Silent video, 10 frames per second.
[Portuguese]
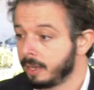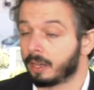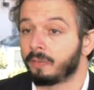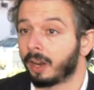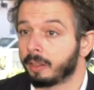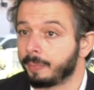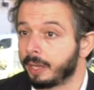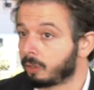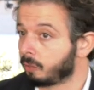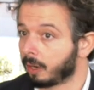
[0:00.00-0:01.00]
E quem fala de
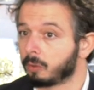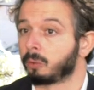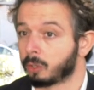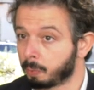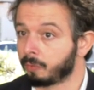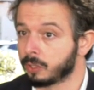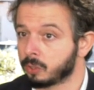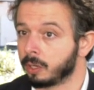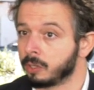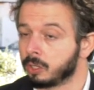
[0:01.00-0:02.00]
médicos fala de outras
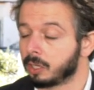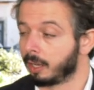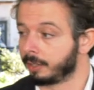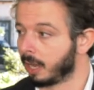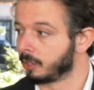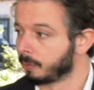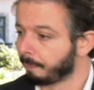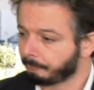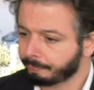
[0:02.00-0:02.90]
profissões. Aliás,